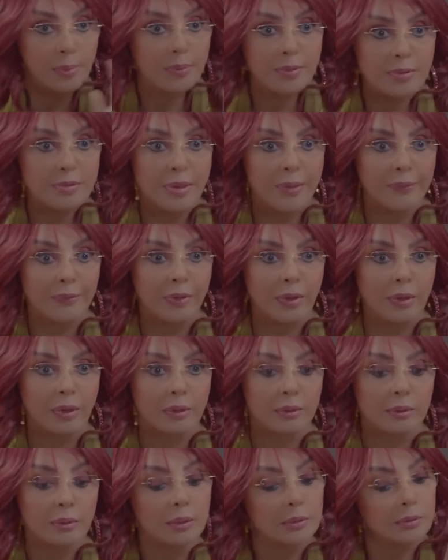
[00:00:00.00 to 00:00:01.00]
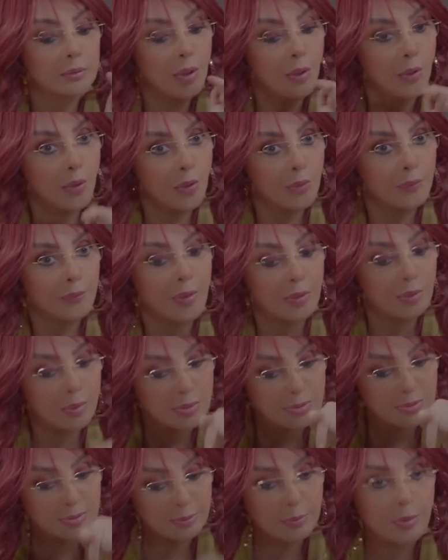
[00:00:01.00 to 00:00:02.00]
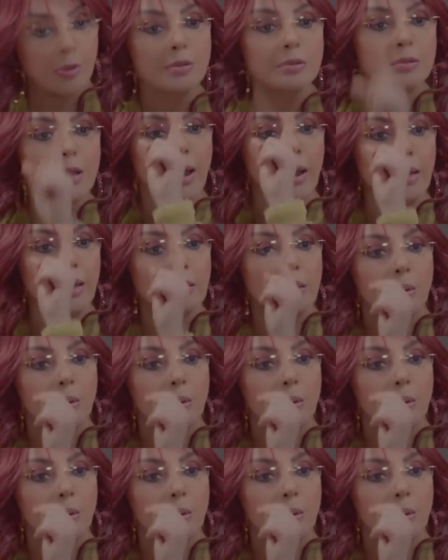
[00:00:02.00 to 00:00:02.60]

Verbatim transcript: ومن الزكات دي زواج الفنانة نبيلة عبيد